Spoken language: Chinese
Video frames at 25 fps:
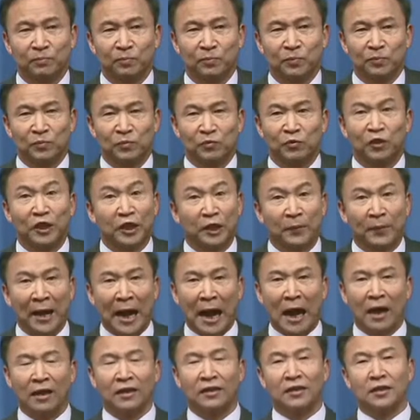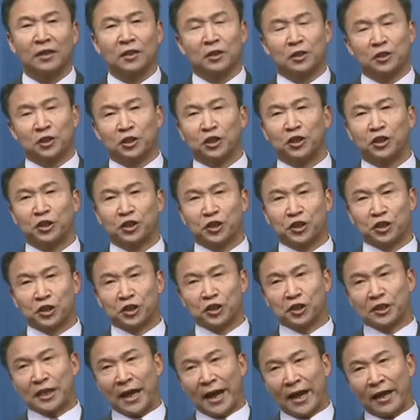为什么呀？其实，
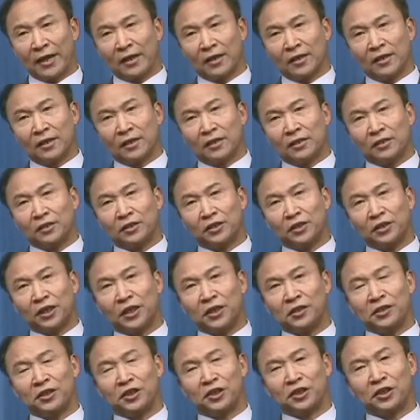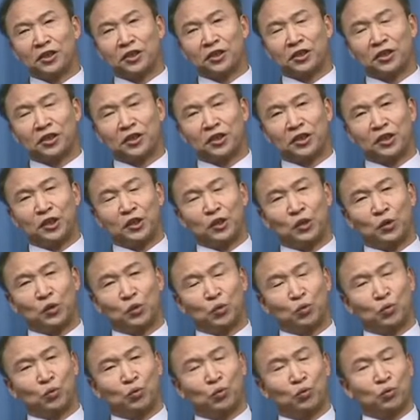在先秦时期，
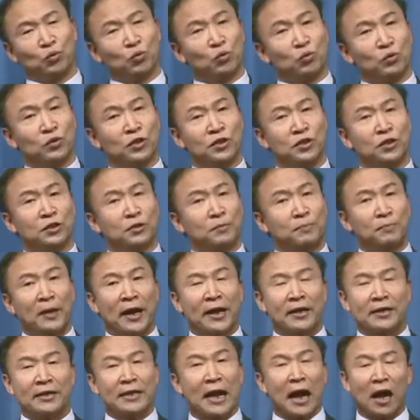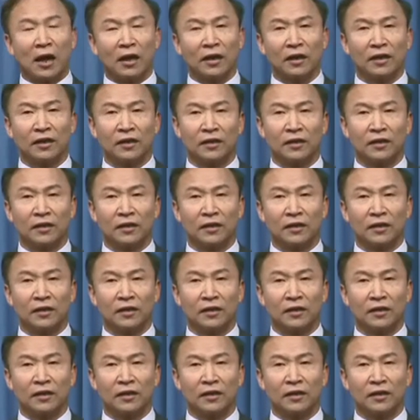诸子百家。